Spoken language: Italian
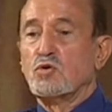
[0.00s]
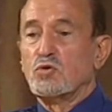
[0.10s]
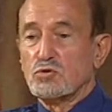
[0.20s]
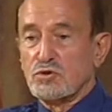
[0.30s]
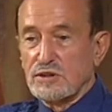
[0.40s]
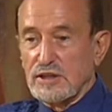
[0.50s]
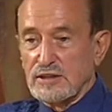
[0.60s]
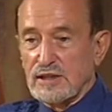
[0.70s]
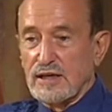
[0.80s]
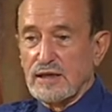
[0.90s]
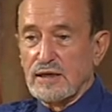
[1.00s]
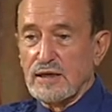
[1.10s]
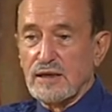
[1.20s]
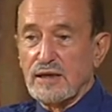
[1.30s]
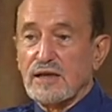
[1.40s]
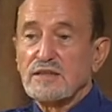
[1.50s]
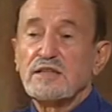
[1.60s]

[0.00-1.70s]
constatare la